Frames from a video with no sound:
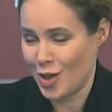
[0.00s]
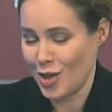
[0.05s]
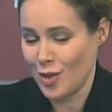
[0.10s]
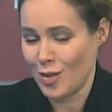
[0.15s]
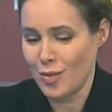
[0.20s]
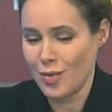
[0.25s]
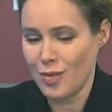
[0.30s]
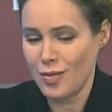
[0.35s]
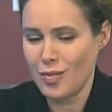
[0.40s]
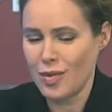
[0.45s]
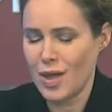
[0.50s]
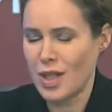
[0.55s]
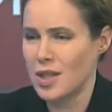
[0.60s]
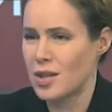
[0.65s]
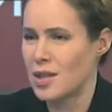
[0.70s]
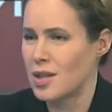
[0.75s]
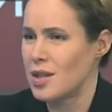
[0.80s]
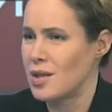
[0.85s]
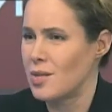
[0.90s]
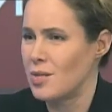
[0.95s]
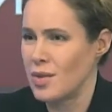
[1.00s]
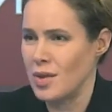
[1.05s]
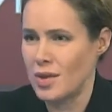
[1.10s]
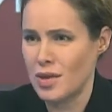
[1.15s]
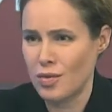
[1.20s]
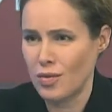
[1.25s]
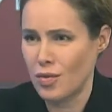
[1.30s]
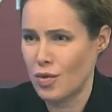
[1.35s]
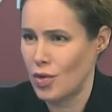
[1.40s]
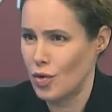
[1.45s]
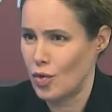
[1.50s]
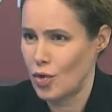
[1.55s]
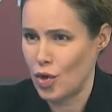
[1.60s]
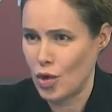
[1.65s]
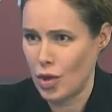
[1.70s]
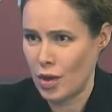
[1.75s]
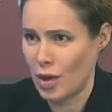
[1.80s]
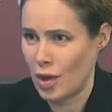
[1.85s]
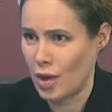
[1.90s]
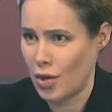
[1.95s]
да, ну, у каждой семьи сегодня очень
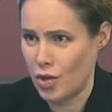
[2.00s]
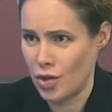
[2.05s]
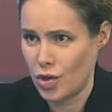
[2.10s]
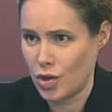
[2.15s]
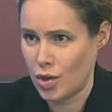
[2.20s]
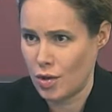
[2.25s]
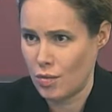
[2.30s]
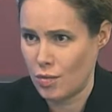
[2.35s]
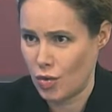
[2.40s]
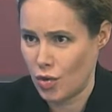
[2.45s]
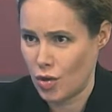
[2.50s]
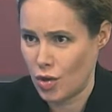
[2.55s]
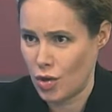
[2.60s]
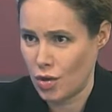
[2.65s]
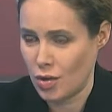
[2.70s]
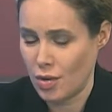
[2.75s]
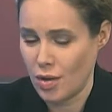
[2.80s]
ограниченный бюджет.